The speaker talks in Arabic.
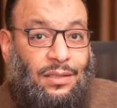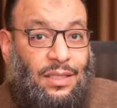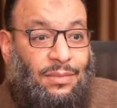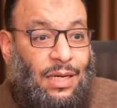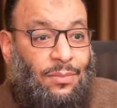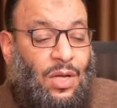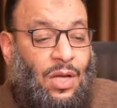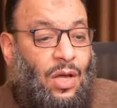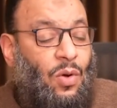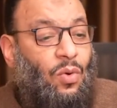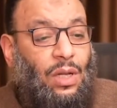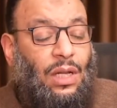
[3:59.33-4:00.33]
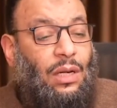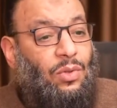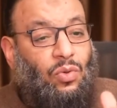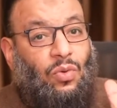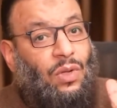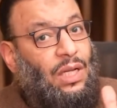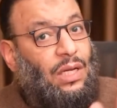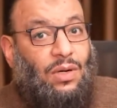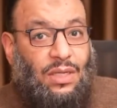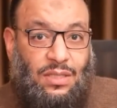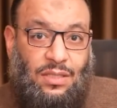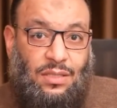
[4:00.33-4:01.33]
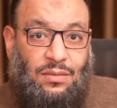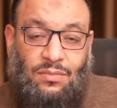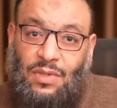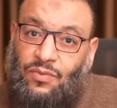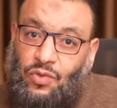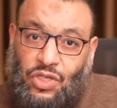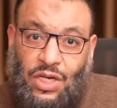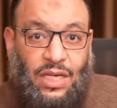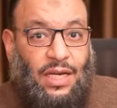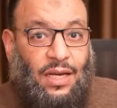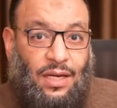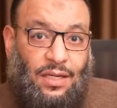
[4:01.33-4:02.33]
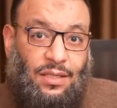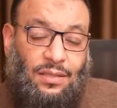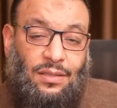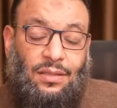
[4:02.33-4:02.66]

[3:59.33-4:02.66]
تمام والله بتقول والله كويس ما فيهوش اي حاجه